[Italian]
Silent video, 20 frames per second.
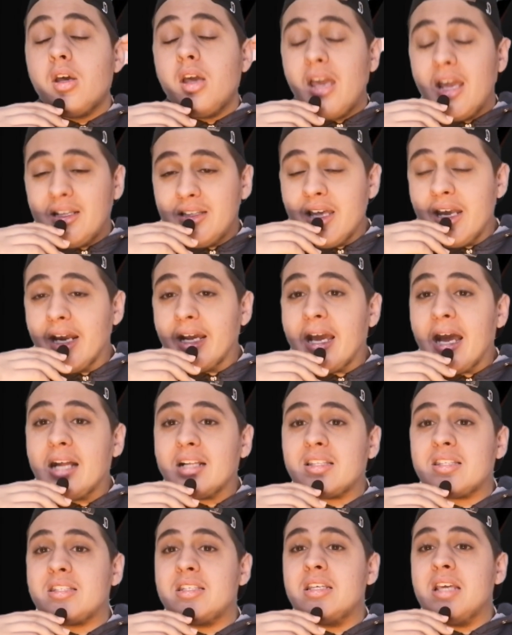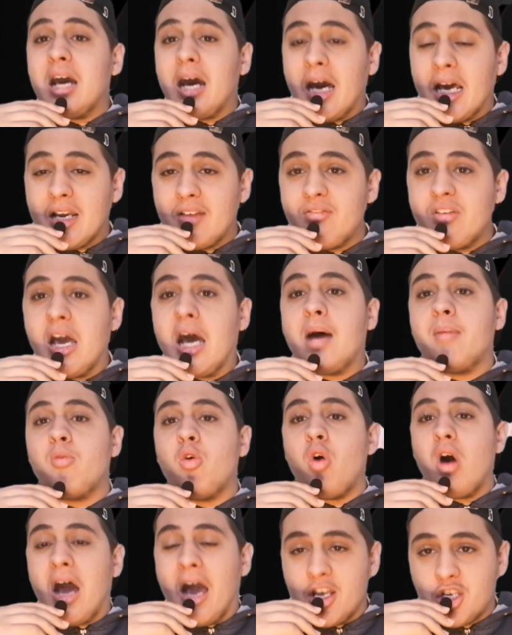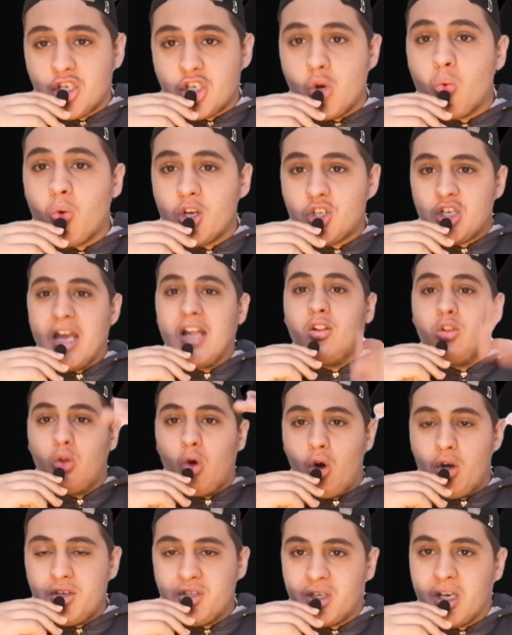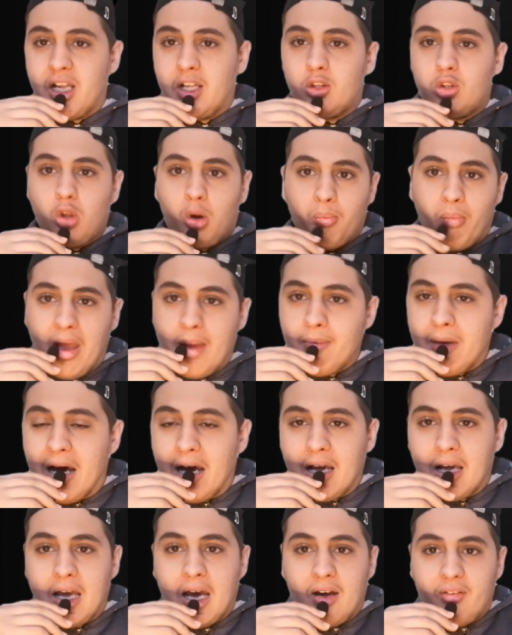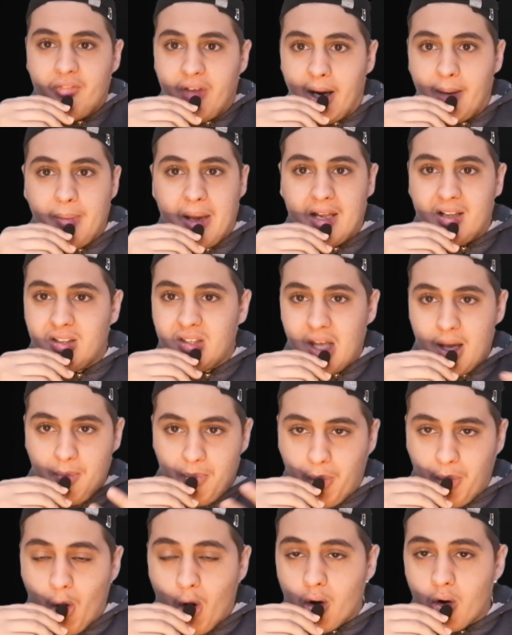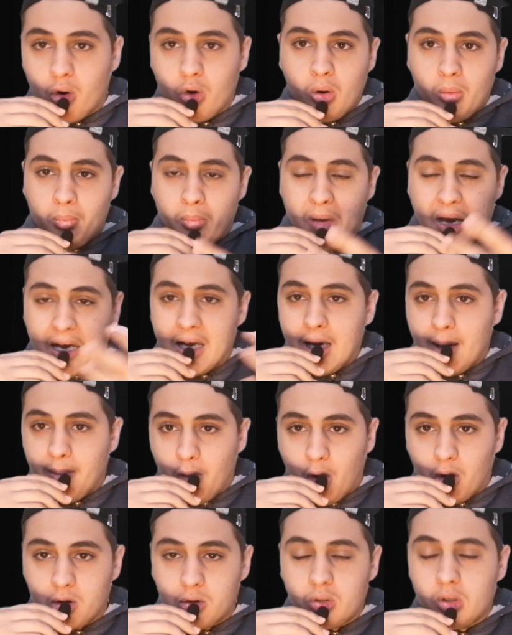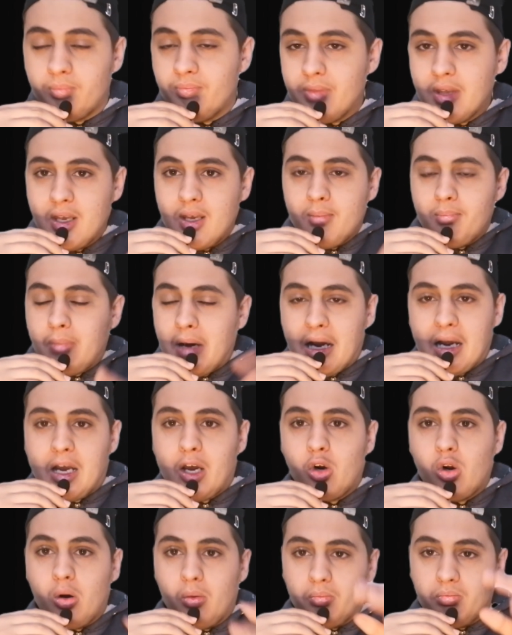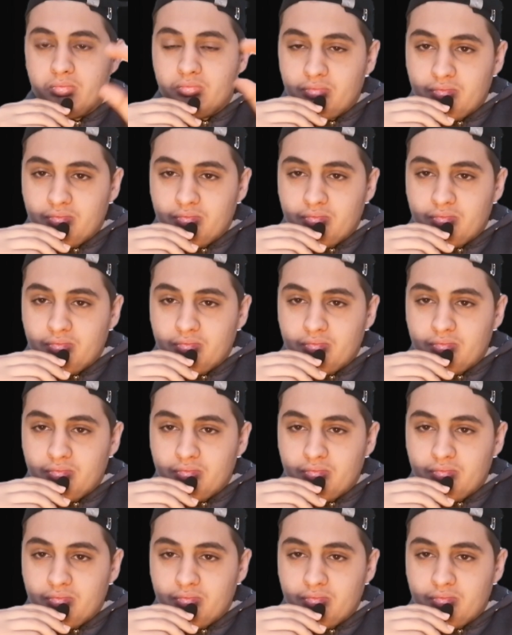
E dai ragazzi arriviamo ai 500 iscritti, ormai manca veramente poco, non manca molto Mancano,